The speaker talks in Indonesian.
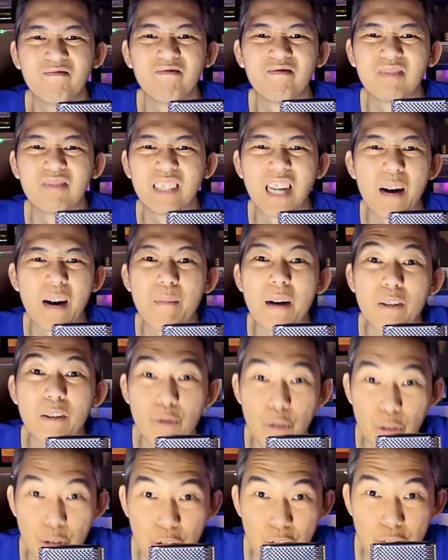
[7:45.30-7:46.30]
nggak
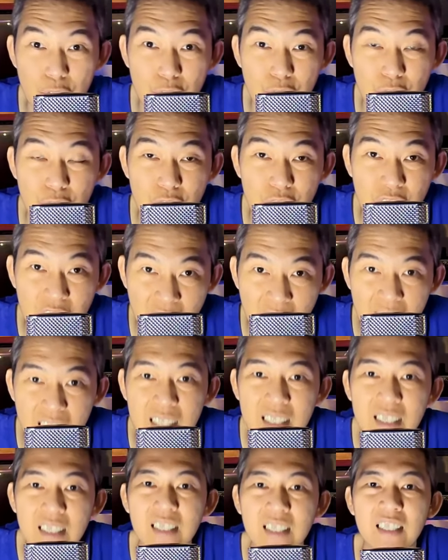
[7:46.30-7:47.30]
bagus ya
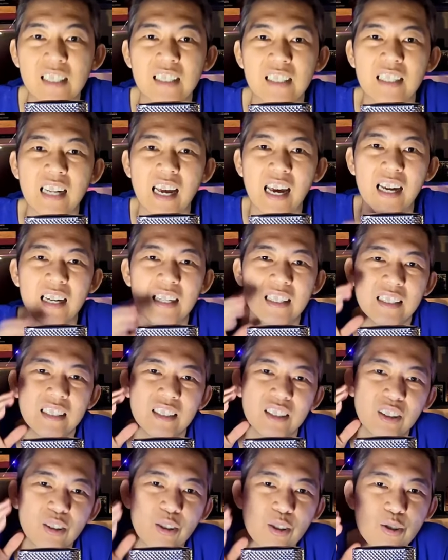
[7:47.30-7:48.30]
nah
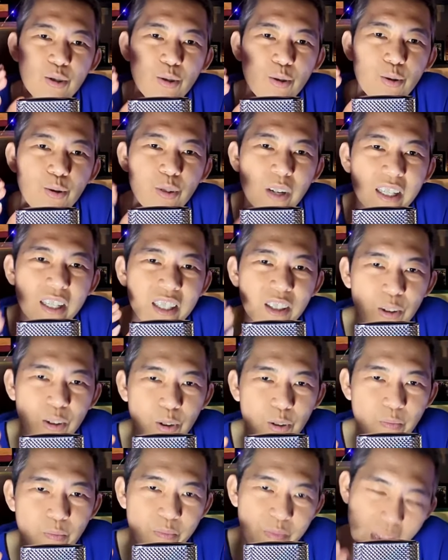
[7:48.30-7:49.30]
terus udah
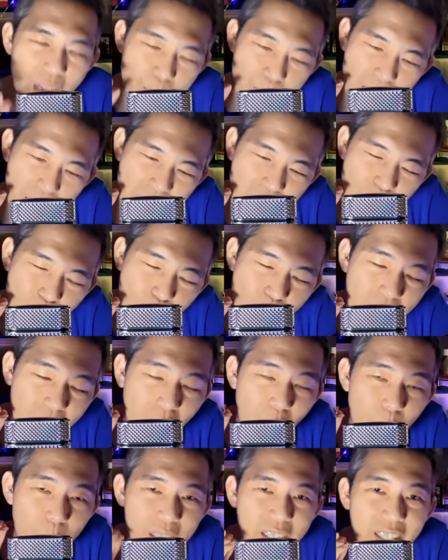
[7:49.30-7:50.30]
gitu apakah gua
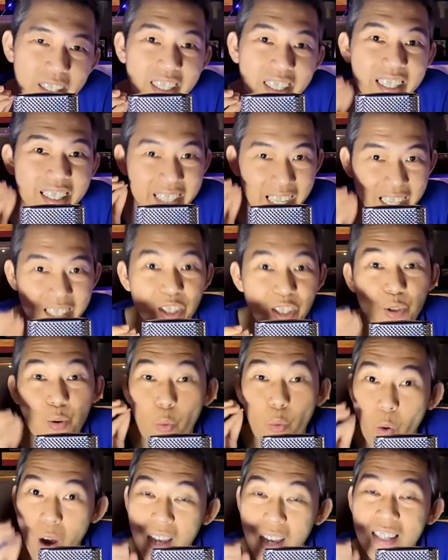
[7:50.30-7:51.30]
rekomen ini yes
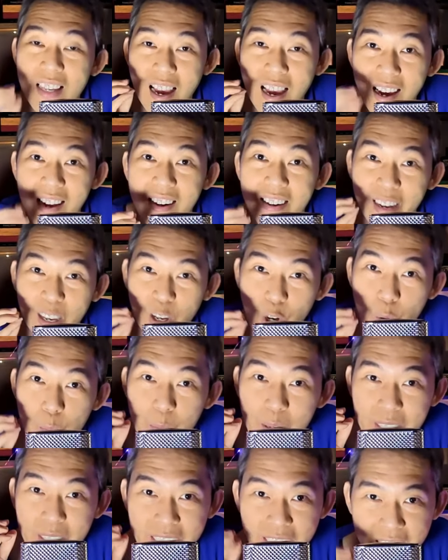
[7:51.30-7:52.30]
gua sangat
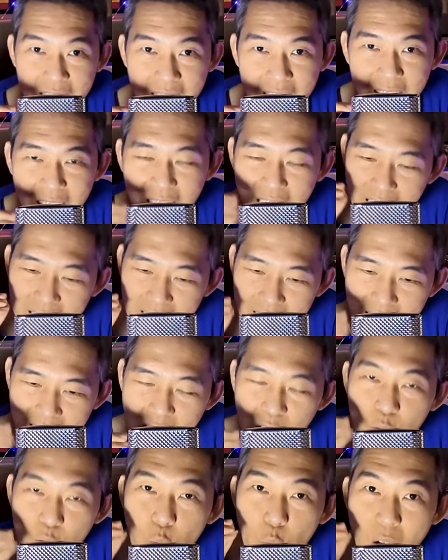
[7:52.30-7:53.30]
rekomen ini
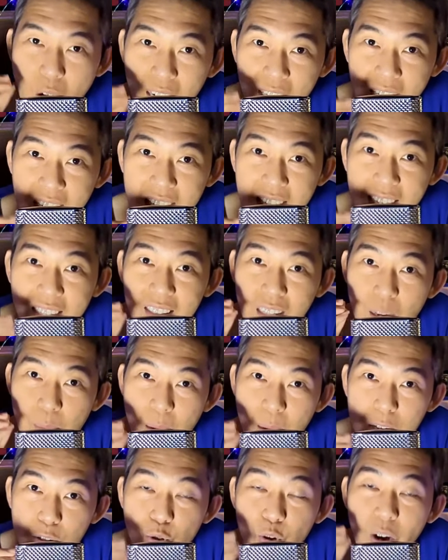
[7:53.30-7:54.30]
karena wanginya
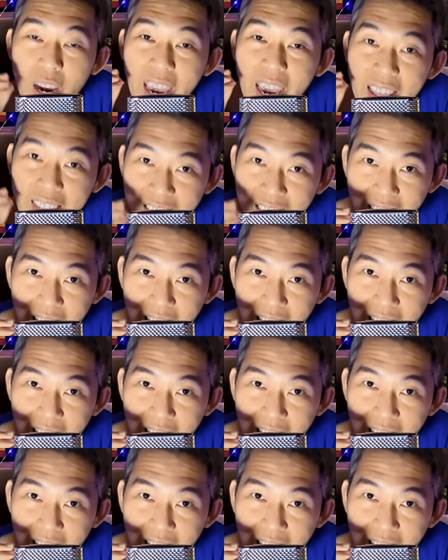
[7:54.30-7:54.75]
termasuk enak